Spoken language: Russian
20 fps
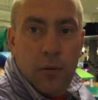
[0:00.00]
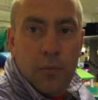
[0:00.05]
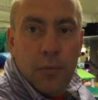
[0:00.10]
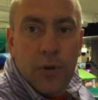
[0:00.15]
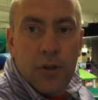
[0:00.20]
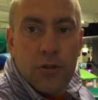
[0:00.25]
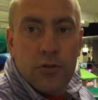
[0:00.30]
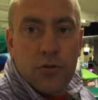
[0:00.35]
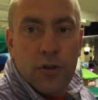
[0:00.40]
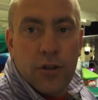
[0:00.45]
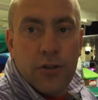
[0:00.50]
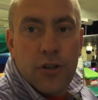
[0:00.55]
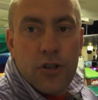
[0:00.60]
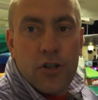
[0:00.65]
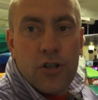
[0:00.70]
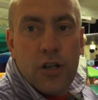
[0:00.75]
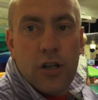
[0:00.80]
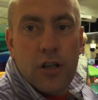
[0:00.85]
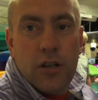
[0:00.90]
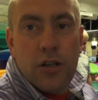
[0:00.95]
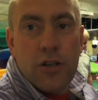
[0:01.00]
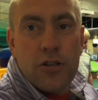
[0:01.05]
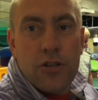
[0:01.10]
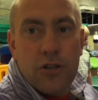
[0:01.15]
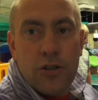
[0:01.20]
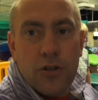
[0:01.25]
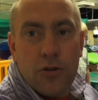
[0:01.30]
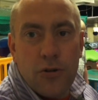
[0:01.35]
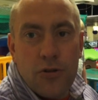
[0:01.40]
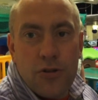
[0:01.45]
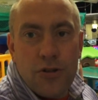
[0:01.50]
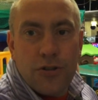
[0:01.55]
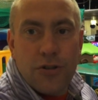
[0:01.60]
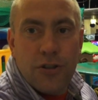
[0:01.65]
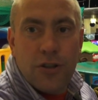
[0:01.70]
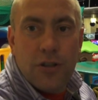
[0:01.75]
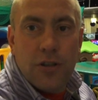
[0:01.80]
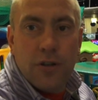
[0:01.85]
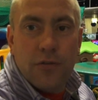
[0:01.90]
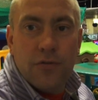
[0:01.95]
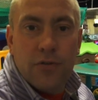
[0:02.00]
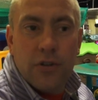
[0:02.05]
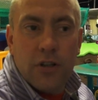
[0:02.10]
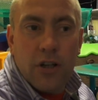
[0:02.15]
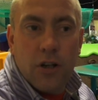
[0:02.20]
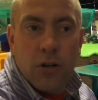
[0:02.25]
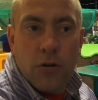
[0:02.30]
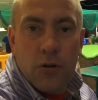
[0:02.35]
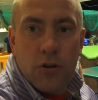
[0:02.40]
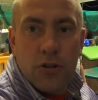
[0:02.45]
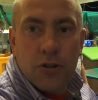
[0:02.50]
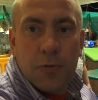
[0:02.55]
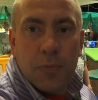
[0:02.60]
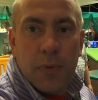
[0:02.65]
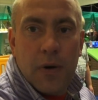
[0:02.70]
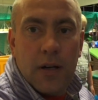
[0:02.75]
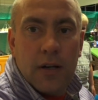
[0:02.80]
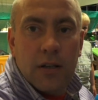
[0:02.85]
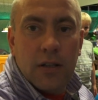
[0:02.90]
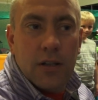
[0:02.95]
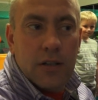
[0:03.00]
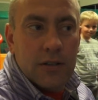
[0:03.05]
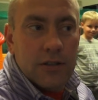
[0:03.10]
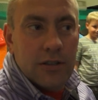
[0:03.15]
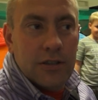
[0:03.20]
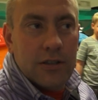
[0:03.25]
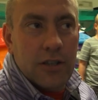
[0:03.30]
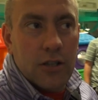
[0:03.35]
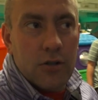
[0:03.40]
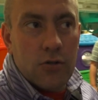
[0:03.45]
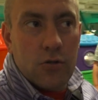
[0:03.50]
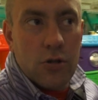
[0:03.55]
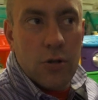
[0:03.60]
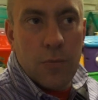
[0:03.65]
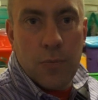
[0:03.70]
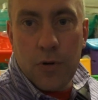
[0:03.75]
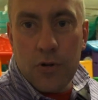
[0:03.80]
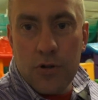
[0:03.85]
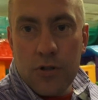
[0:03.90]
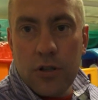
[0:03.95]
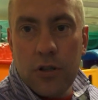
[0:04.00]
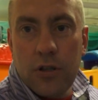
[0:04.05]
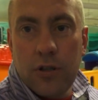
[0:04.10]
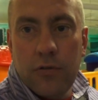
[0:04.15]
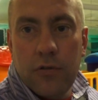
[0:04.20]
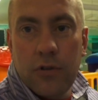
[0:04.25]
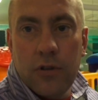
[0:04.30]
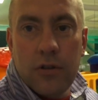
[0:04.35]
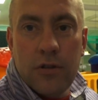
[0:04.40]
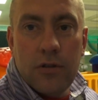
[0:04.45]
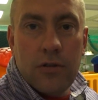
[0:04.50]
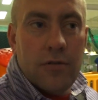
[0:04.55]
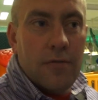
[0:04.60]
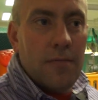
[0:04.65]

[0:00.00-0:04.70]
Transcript: мы сюда зашли, даже не хочется идти в никакое спа, детей отсюда просто не выгнать.